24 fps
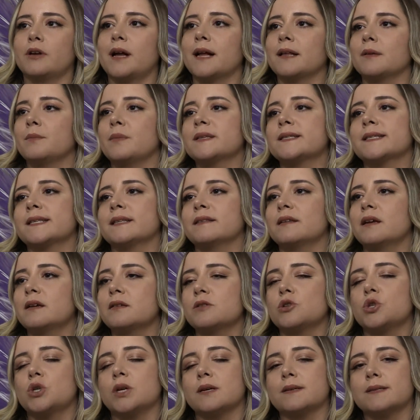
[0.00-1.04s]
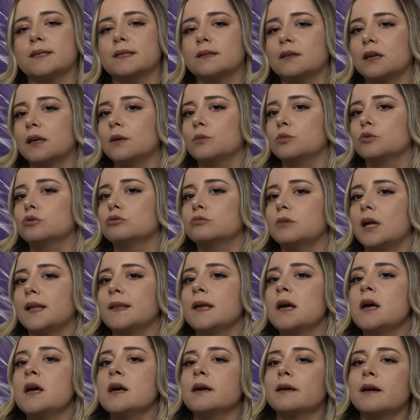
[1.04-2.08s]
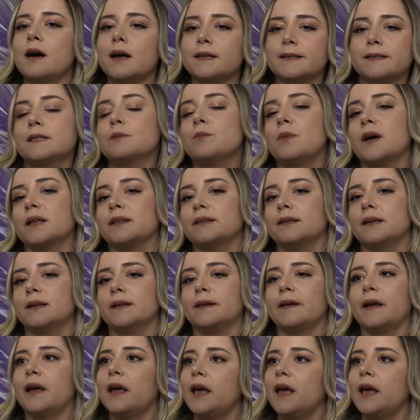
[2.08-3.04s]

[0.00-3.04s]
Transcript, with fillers: Yani besinlerin içerisindeki bulunan katkı maddelere,